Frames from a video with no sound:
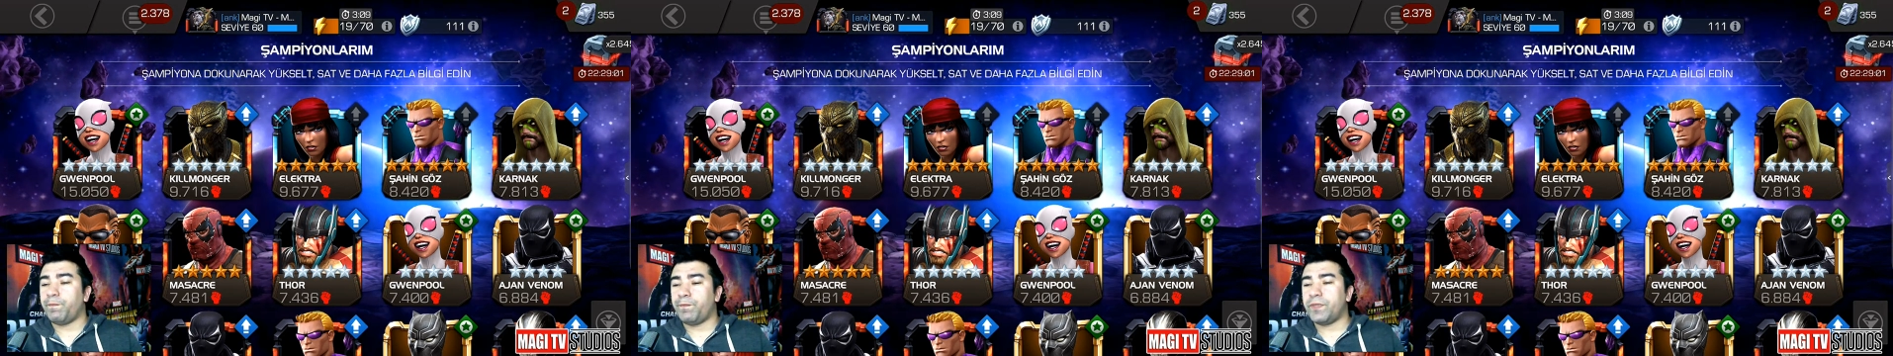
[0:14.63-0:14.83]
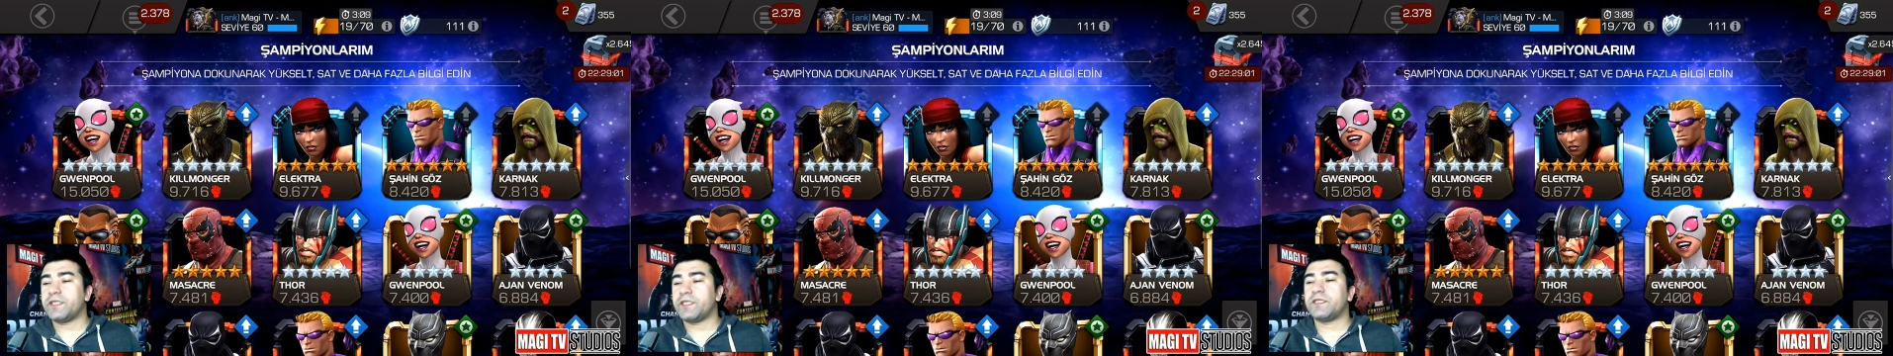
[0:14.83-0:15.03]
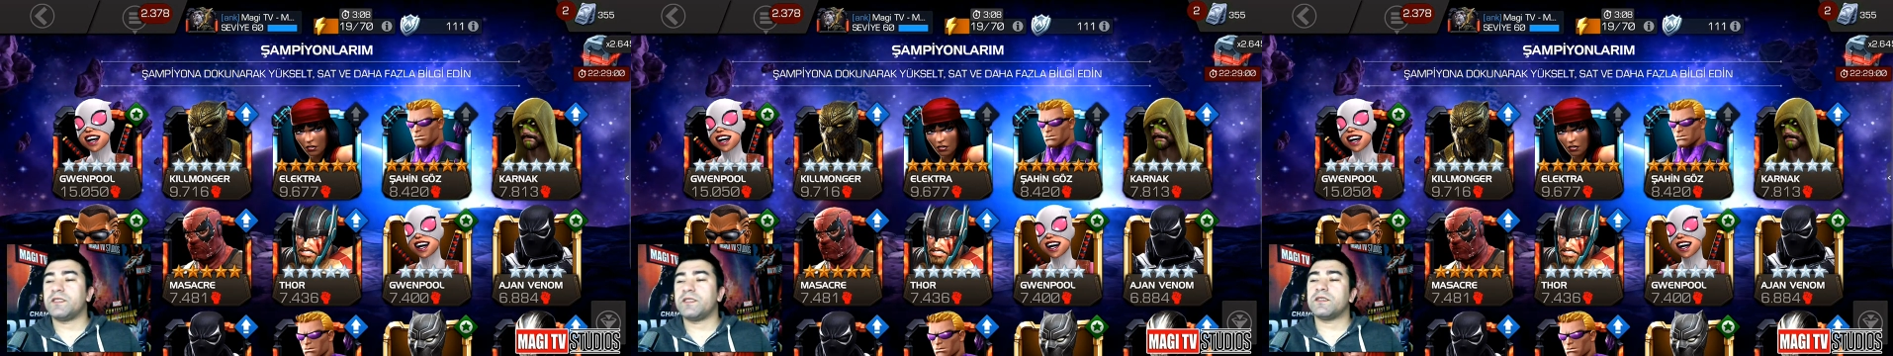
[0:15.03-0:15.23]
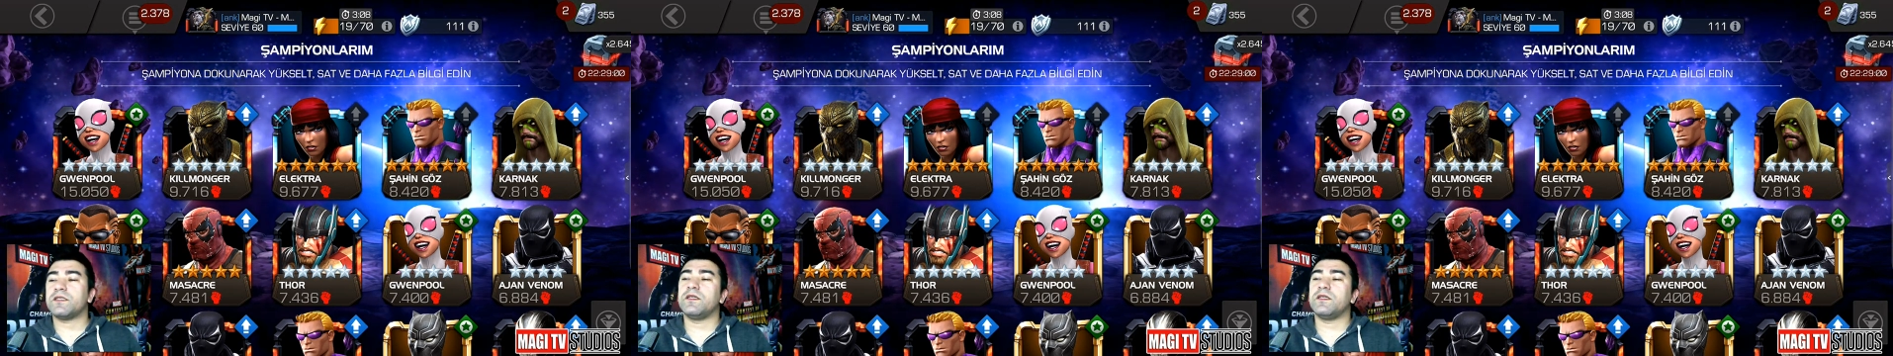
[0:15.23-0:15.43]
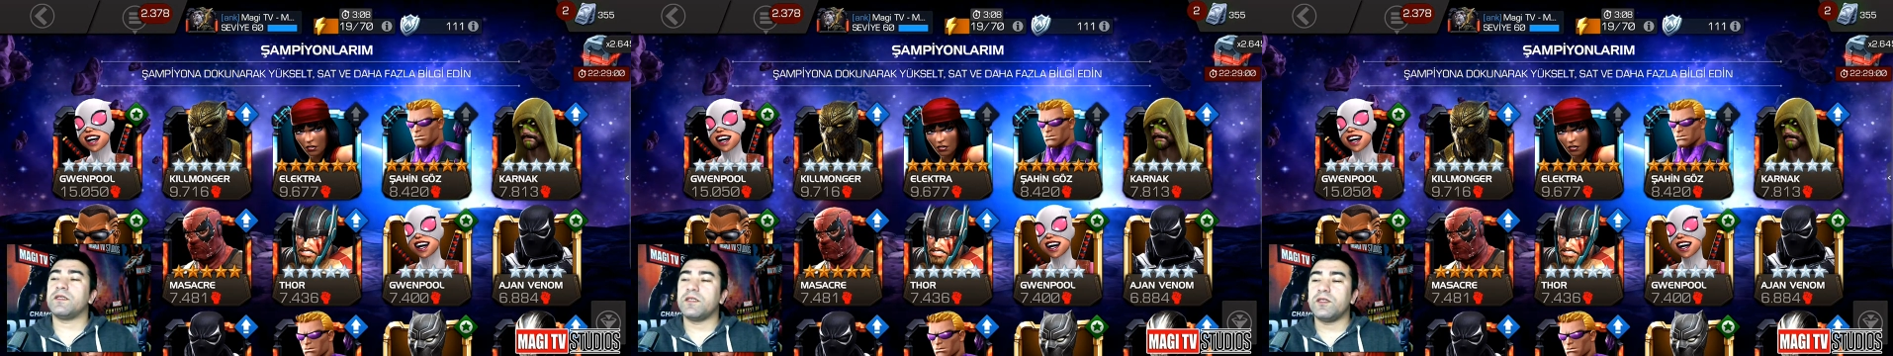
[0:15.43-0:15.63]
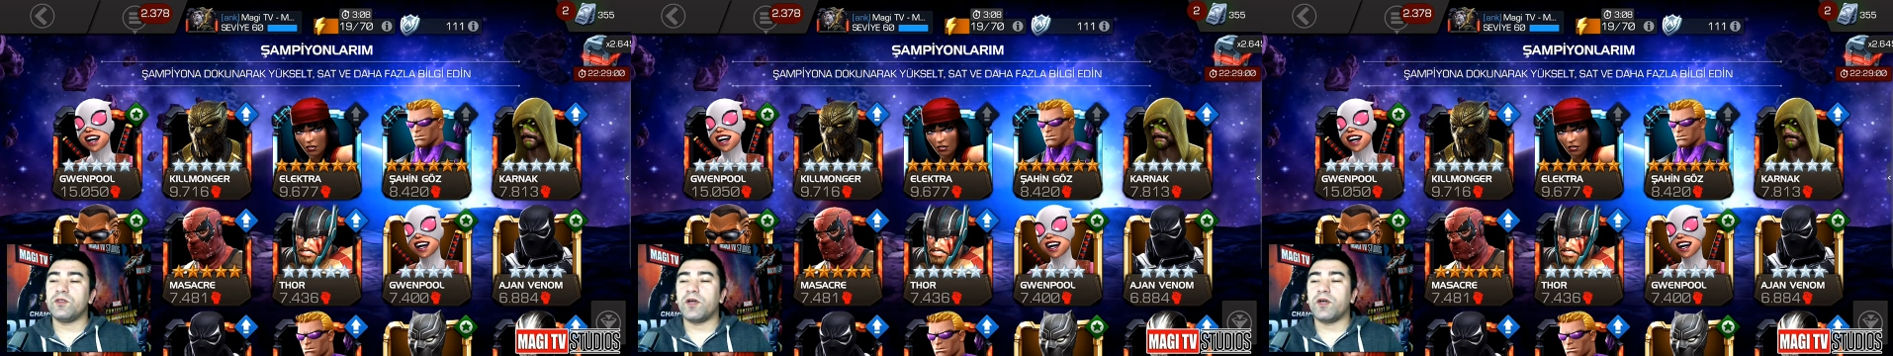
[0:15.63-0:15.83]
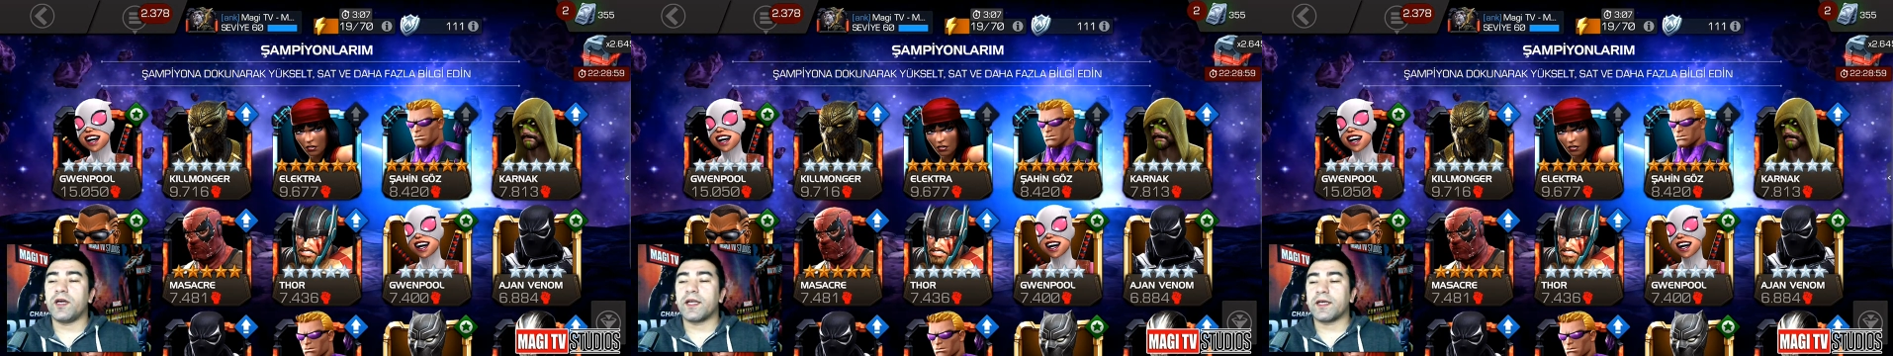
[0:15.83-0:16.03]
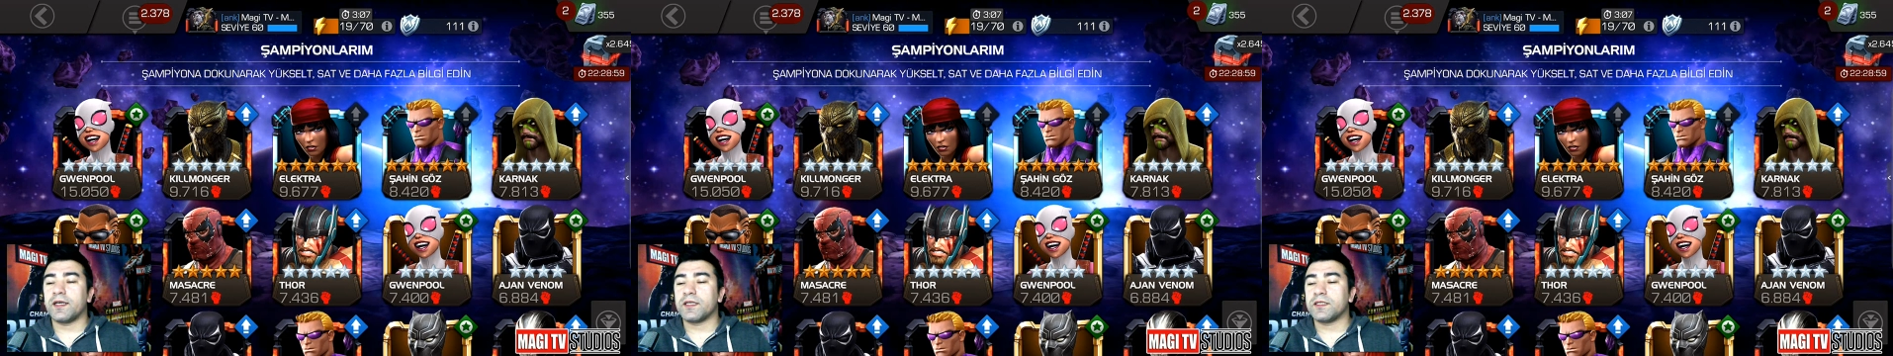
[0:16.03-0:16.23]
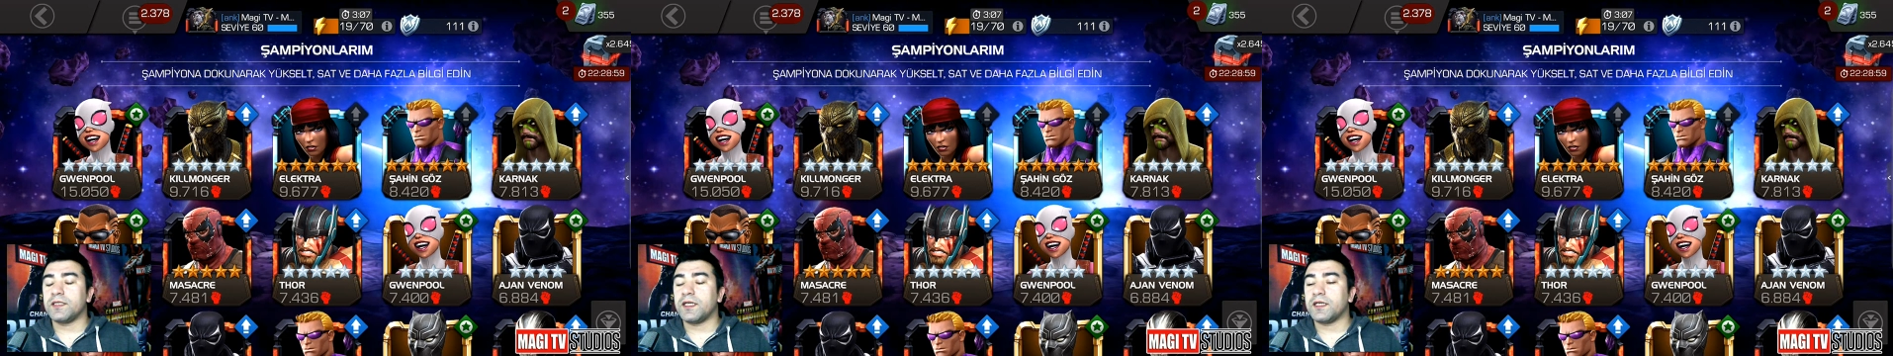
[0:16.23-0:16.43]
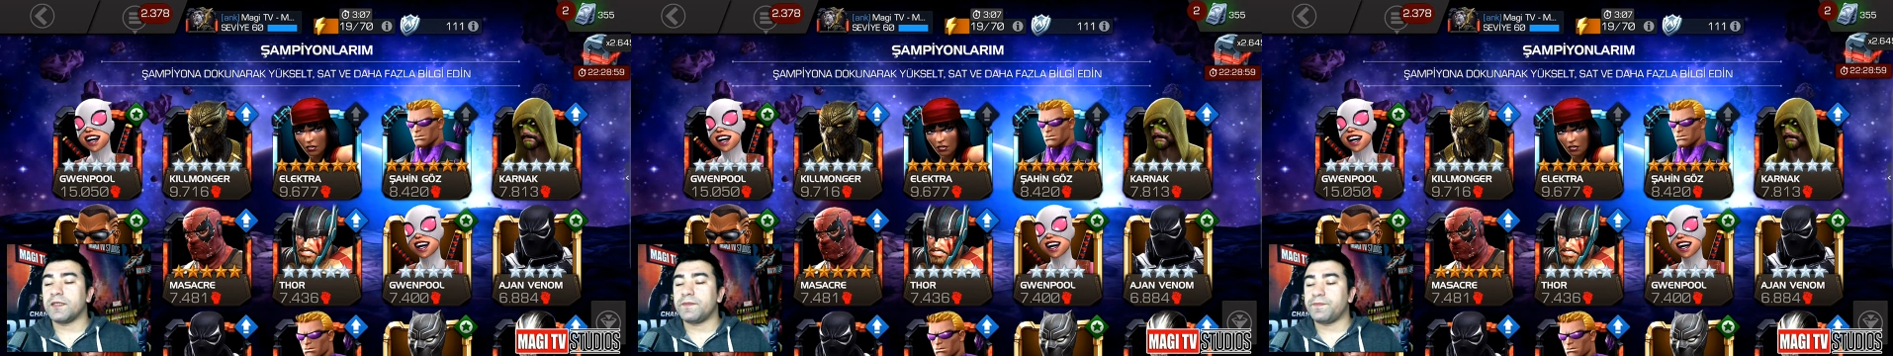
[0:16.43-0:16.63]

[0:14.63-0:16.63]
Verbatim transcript: 5. sıradaki hero arkadaşlar